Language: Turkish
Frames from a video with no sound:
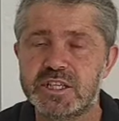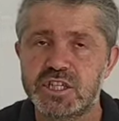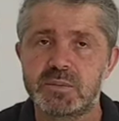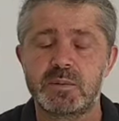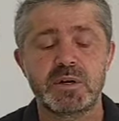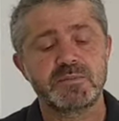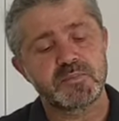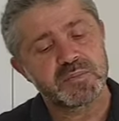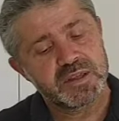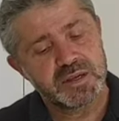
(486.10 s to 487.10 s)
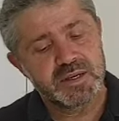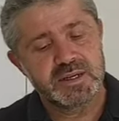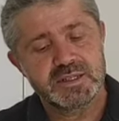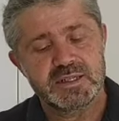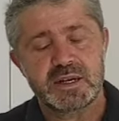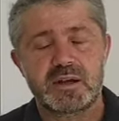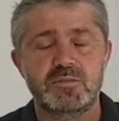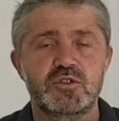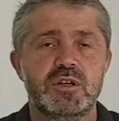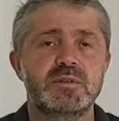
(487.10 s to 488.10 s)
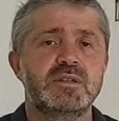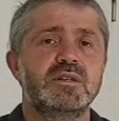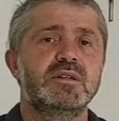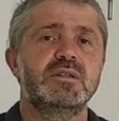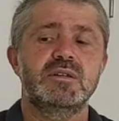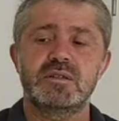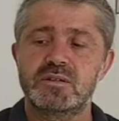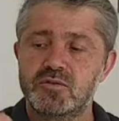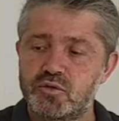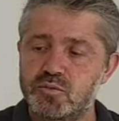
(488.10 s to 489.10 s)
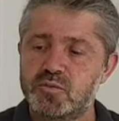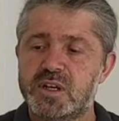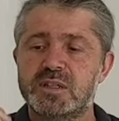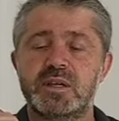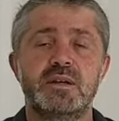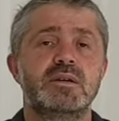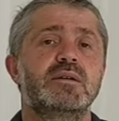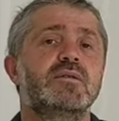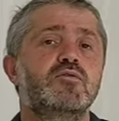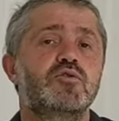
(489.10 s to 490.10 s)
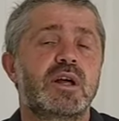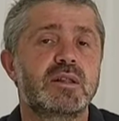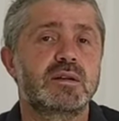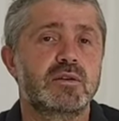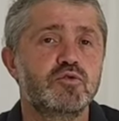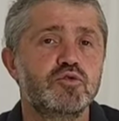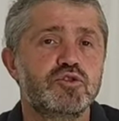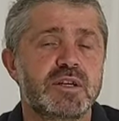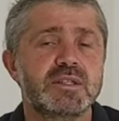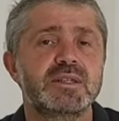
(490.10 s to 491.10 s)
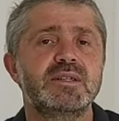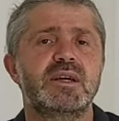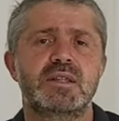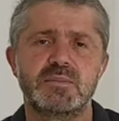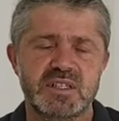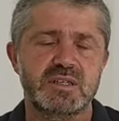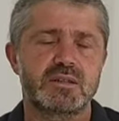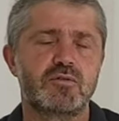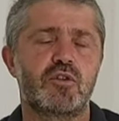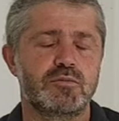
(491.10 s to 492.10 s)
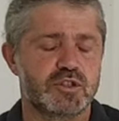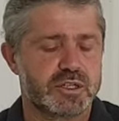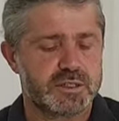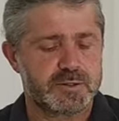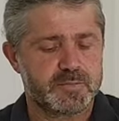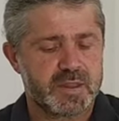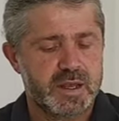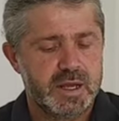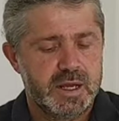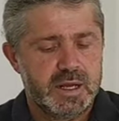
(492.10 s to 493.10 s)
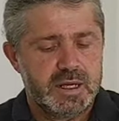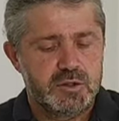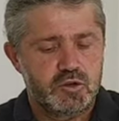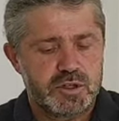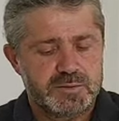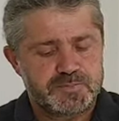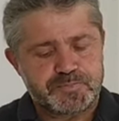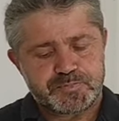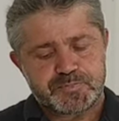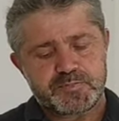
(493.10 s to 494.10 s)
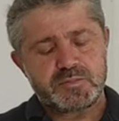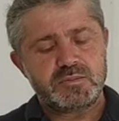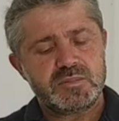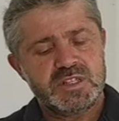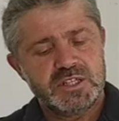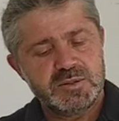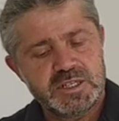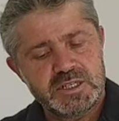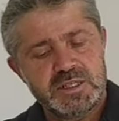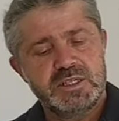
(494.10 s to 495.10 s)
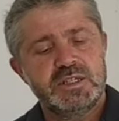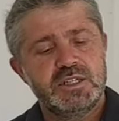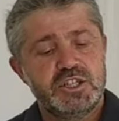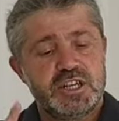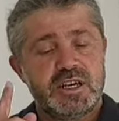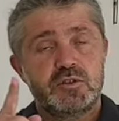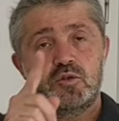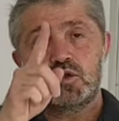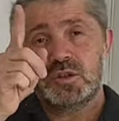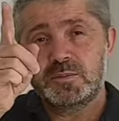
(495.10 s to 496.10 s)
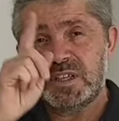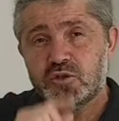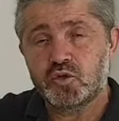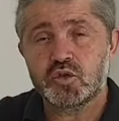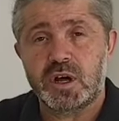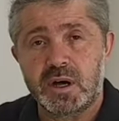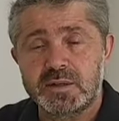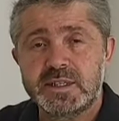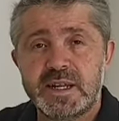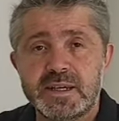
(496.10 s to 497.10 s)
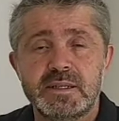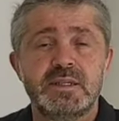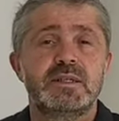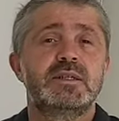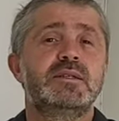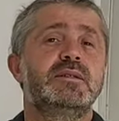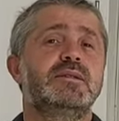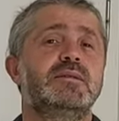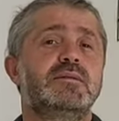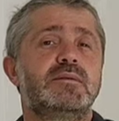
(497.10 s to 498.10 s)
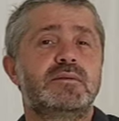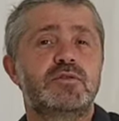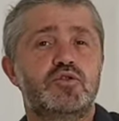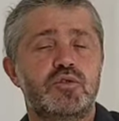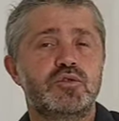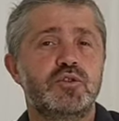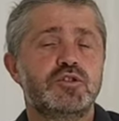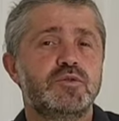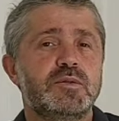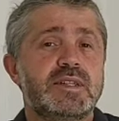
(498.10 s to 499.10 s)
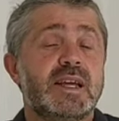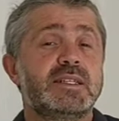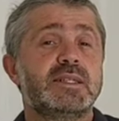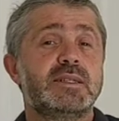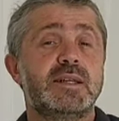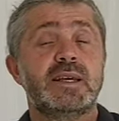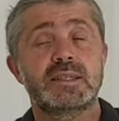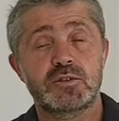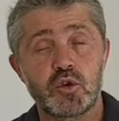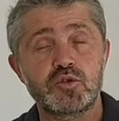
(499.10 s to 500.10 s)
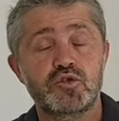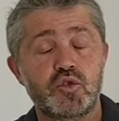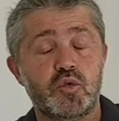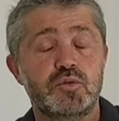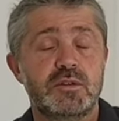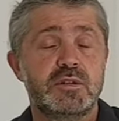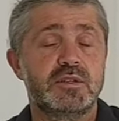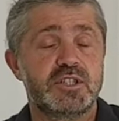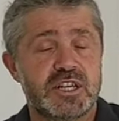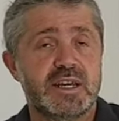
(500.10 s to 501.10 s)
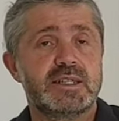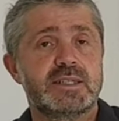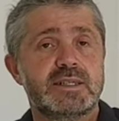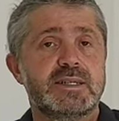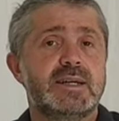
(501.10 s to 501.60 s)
diyeceğim ama Size kalmış tabii. E, tüm saniter kurallarına uyduysanız zaten bir sıkıntı olmayacaktır. Dostlar şimdi e, şeker konusunda bir soru daha yine e, soruluyor. Dextroz çok e, şeker